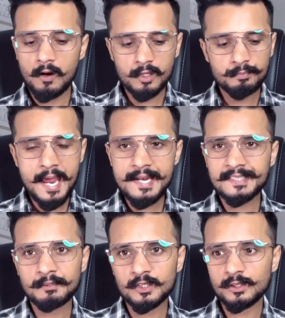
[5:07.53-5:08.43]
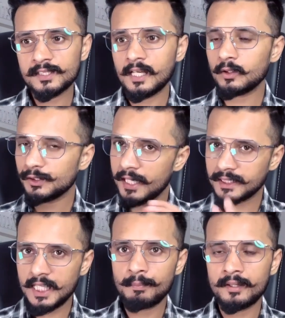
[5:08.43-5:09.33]
और पहले से भी दोस्तों इसका कुछ
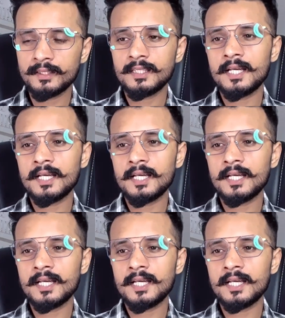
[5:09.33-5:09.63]
वैसा ही फंडा